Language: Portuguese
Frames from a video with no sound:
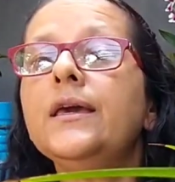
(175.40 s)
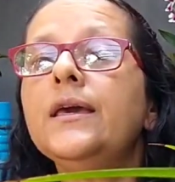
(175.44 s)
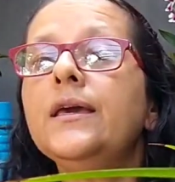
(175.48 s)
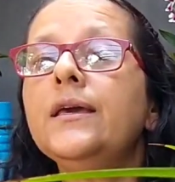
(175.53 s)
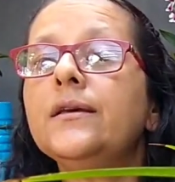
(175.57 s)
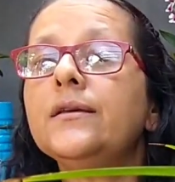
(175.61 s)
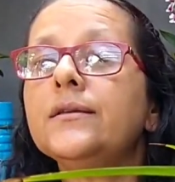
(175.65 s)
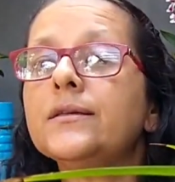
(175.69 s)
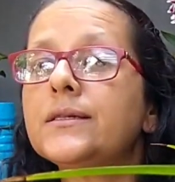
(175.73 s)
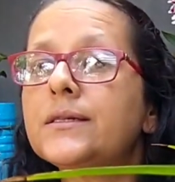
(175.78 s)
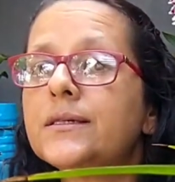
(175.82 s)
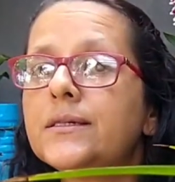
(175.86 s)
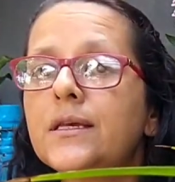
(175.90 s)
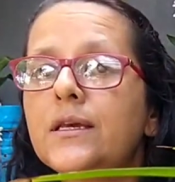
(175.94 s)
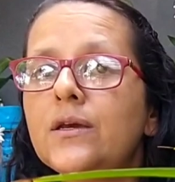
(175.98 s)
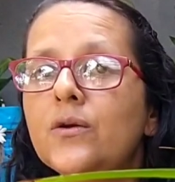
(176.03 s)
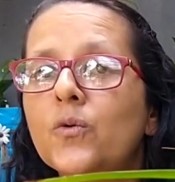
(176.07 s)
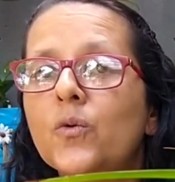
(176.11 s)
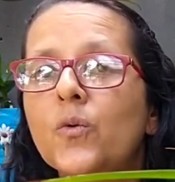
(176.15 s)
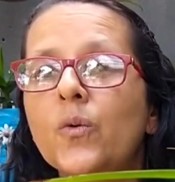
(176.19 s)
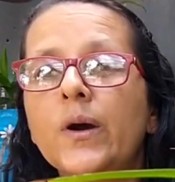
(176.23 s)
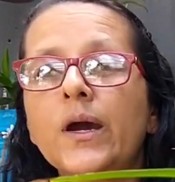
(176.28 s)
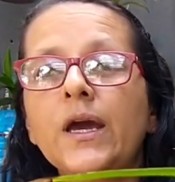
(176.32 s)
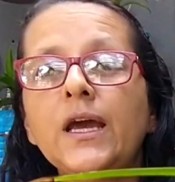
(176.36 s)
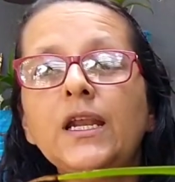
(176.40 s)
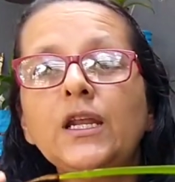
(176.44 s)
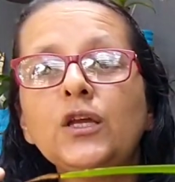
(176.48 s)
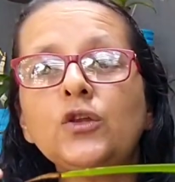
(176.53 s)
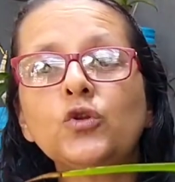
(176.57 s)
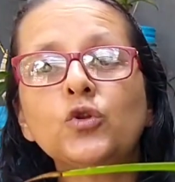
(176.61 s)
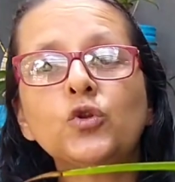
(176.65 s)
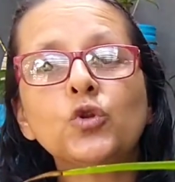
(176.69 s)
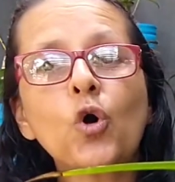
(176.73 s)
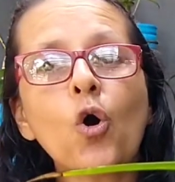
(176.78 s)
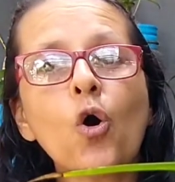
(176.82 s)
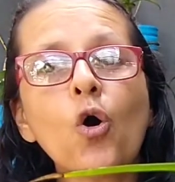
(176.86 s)
E cinco,
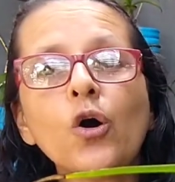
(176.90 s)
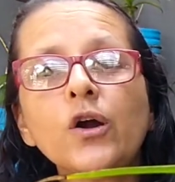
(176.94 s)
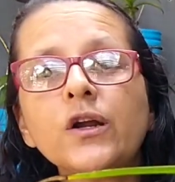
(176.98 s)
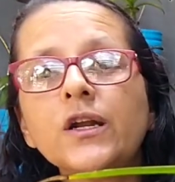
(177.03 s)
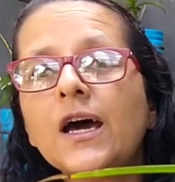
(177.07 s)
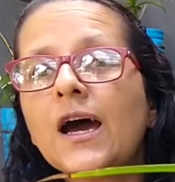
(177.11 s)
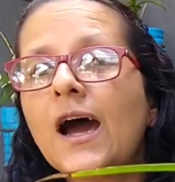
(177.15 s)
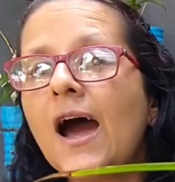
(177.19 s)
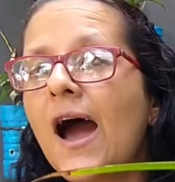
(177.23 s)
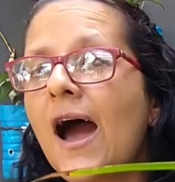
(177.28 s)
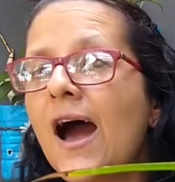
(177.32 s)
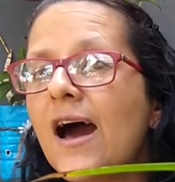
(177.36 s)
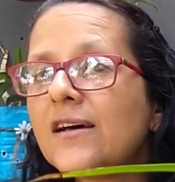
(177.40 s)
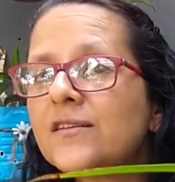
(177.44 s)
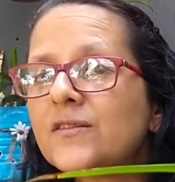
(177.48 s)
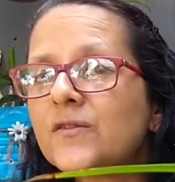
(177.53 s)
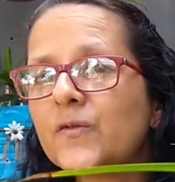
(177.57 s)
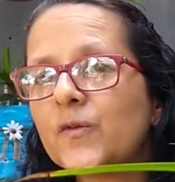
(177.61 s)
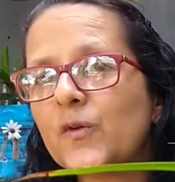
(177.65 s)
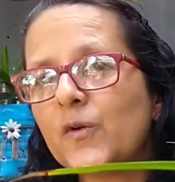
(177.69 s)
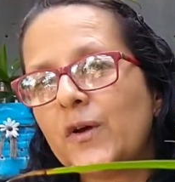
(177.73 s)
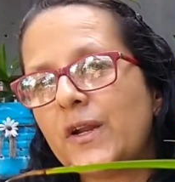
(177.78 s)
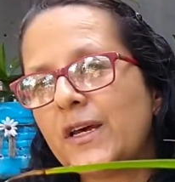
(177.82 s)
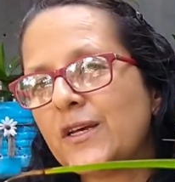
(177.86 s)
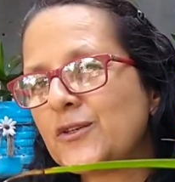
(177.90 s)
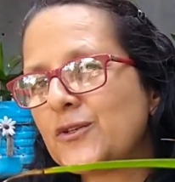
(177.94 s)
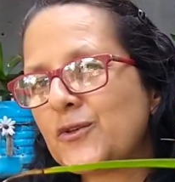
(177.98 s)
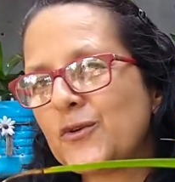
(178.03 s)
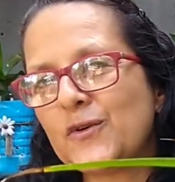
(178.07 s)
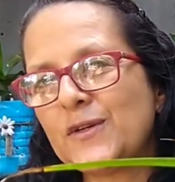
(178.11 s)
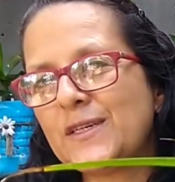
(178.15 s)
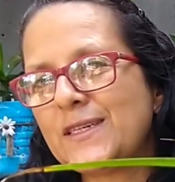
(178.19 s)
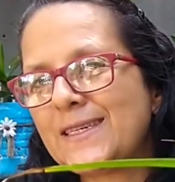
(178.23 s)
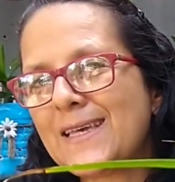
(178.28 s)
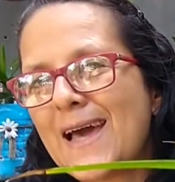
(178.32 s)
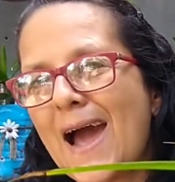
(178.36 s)
ele torna as
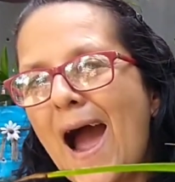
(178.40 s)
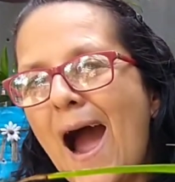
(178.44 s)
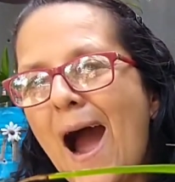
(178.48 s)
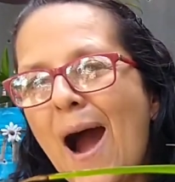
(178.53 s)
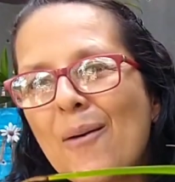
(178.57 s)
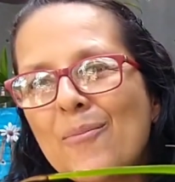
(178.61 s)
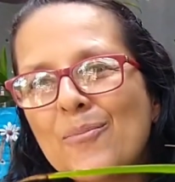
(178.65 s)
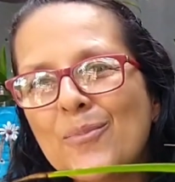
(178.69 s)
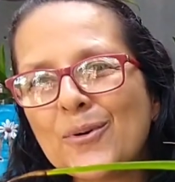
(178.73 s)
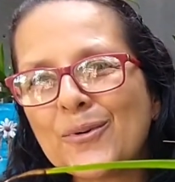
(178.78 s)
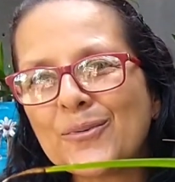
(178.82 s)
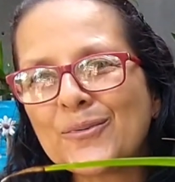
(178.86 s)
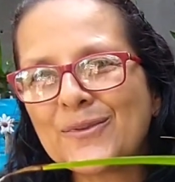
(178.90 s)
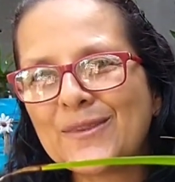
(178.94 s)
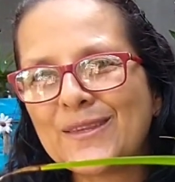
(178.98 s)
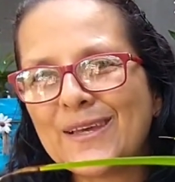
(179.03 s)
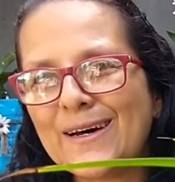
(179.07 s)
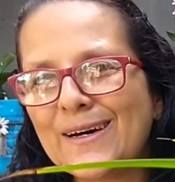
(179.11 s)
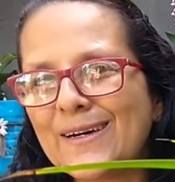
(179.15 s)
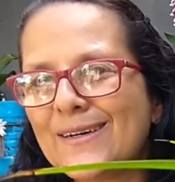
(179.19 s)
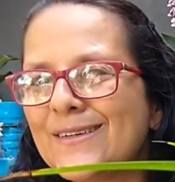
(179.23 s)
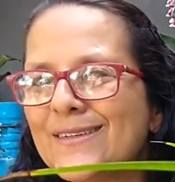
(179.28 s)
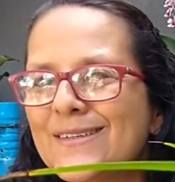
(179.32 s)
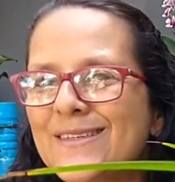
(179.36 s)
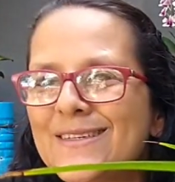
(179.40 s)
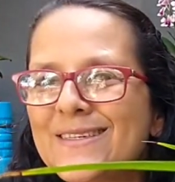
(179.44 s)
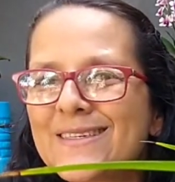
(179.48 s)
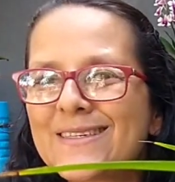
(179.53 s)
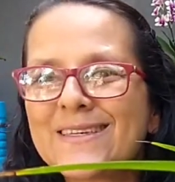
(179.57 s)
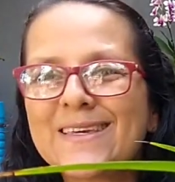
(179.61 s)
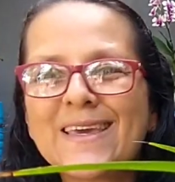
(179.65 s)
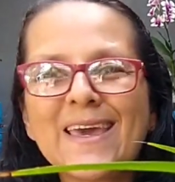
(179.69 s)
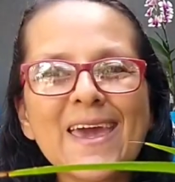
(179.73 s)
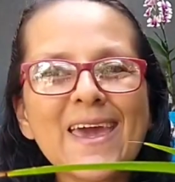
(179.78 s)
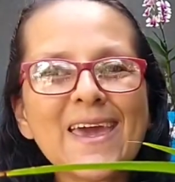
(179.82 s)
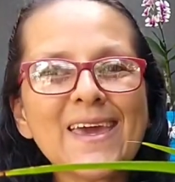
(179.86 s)
florações abundantes.
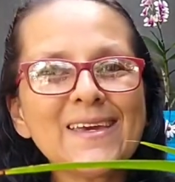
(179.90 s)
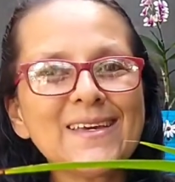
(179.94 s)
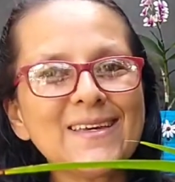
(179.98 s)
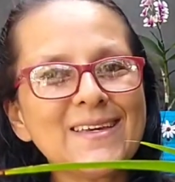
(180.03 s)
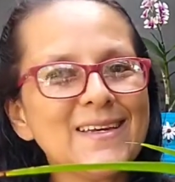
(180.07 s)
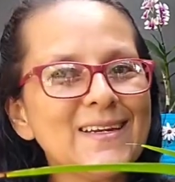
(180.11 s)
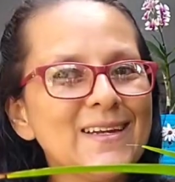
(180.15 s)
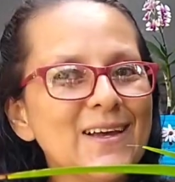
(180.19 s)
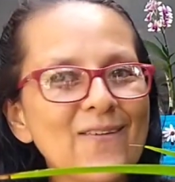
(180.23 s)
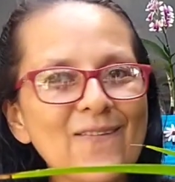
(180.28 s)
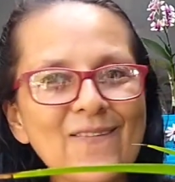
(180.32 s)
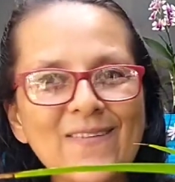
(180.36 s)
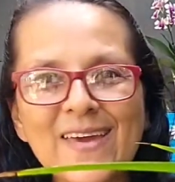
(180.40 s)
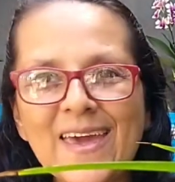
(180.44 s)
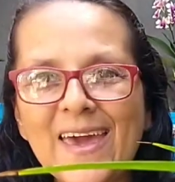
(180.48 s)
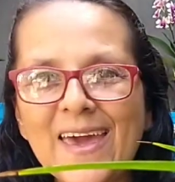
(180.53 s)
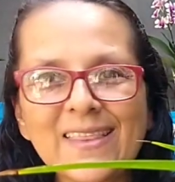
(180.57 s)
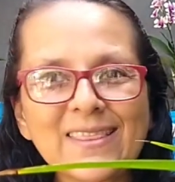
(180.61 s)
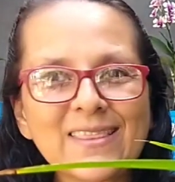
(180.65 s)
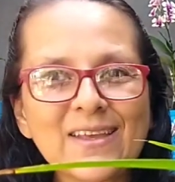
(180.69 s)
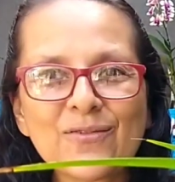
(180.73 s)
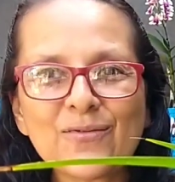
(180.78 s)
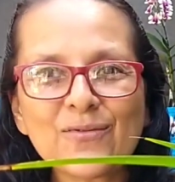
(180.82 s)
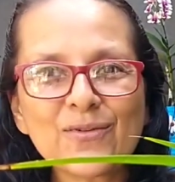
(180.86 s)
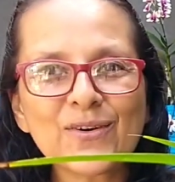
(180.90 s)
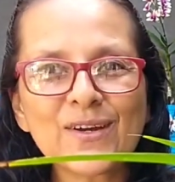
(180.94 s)
Quem que não quer ter